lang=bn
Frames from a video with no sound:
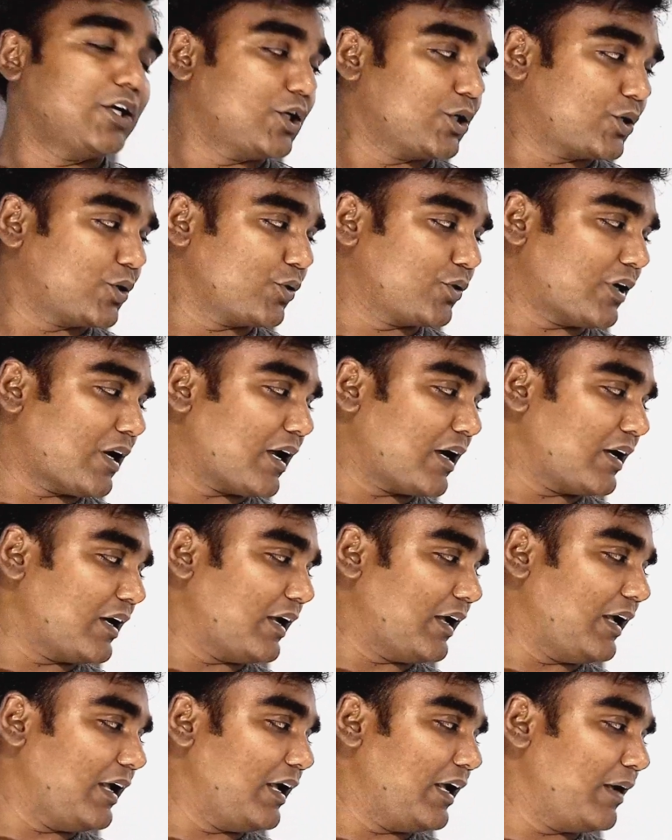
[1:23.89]
সুতরাং
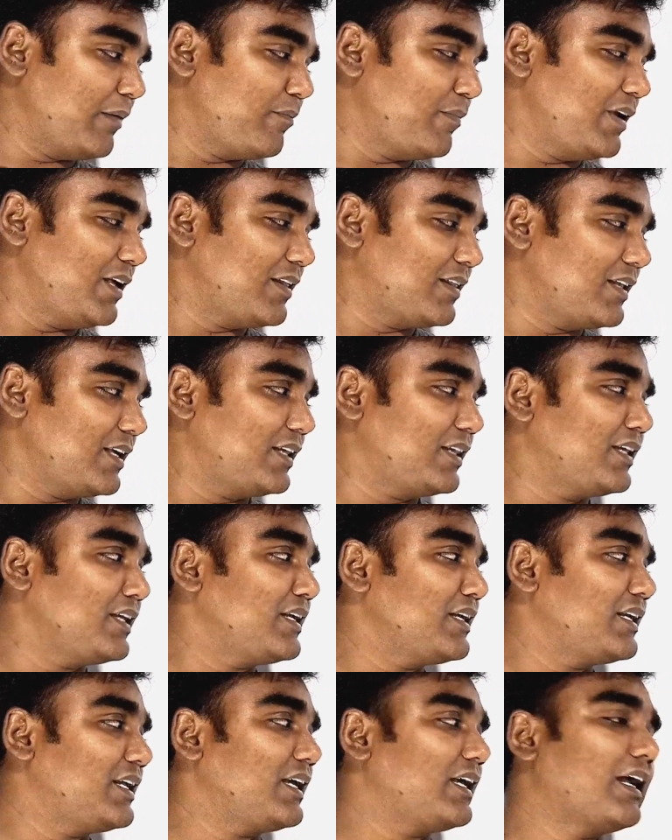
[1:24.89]
এ বি সি
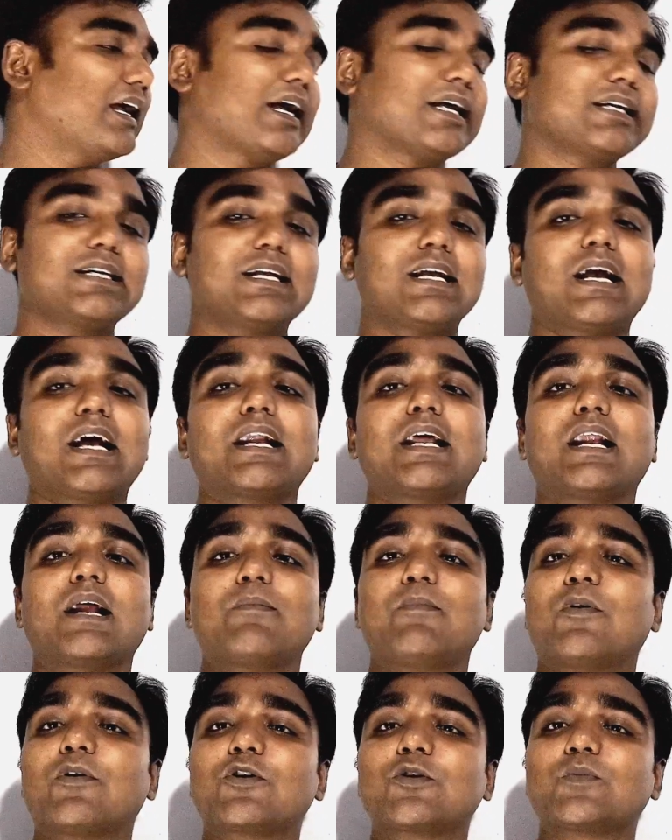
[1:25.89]
তিনটি গ্যাস এখানে এরা
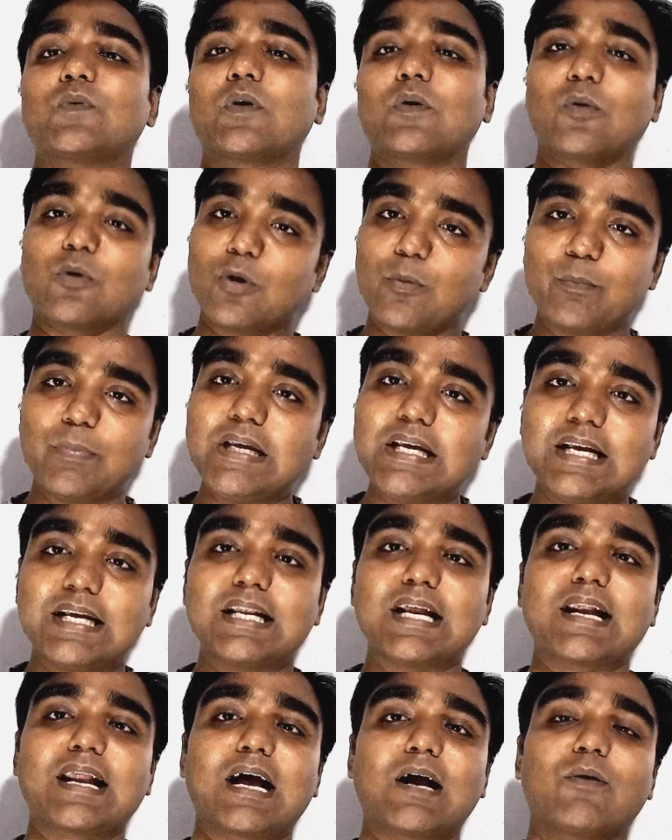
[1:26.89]
পরস্পর কোনো
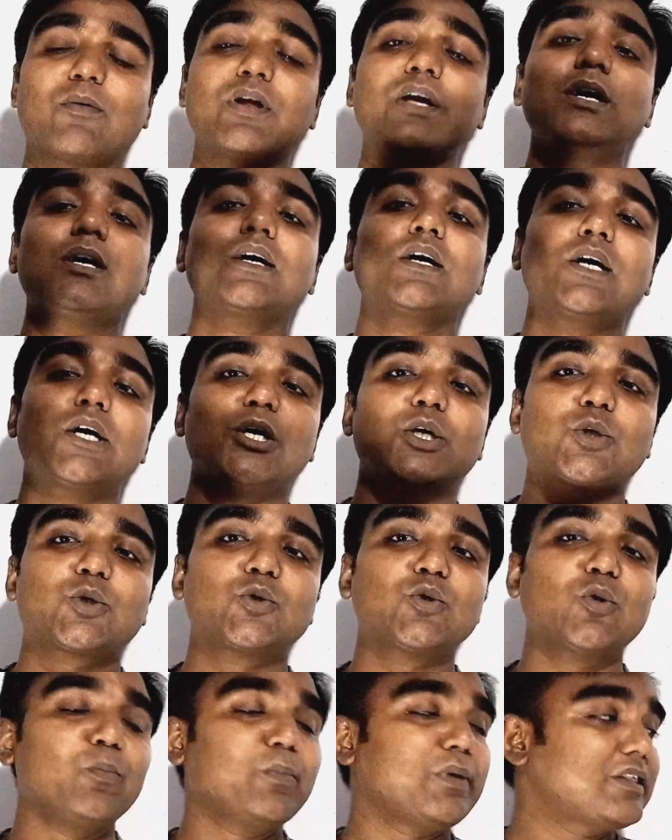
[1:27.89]
বিক্রিয়া না করে
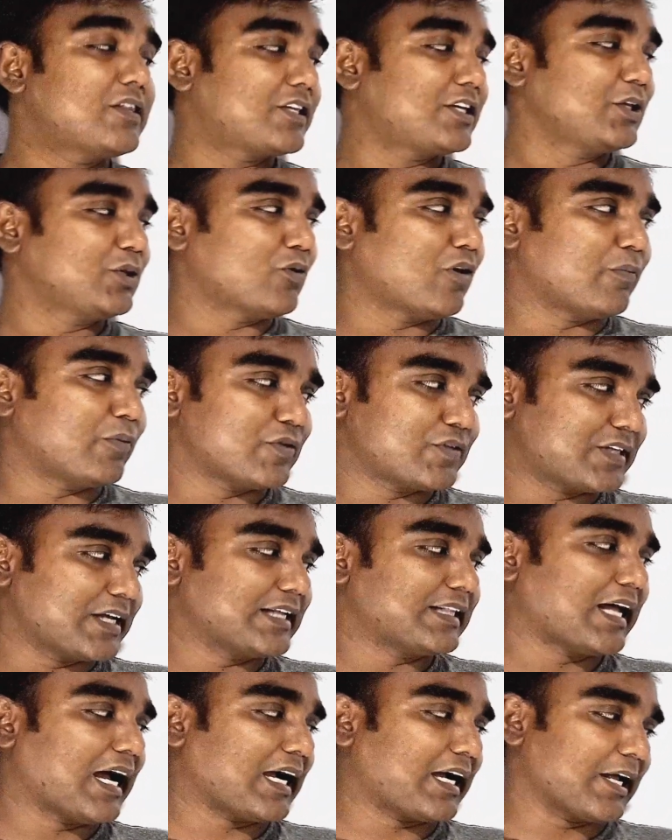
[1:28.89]
শুধু মিশ্রিত অবস্থায়
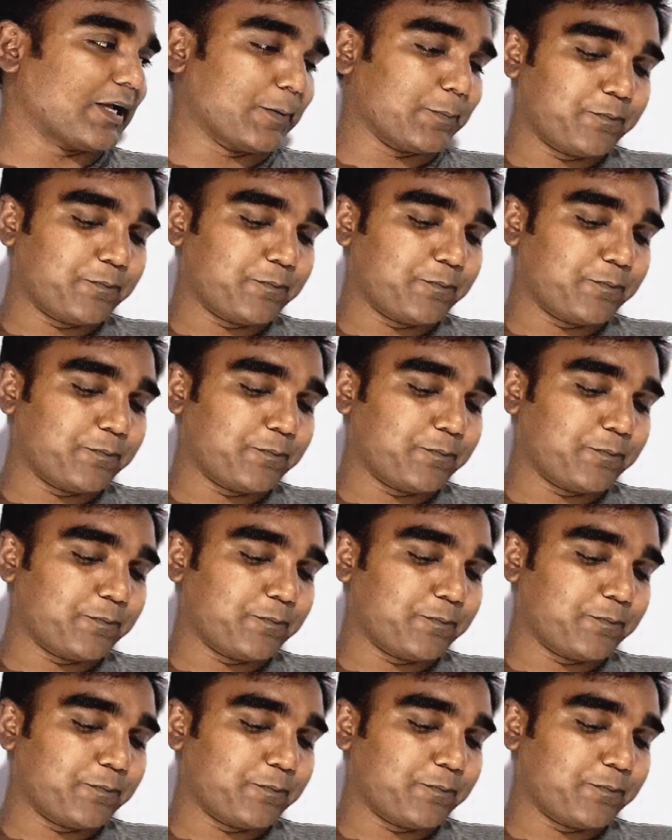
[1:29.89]
থাকে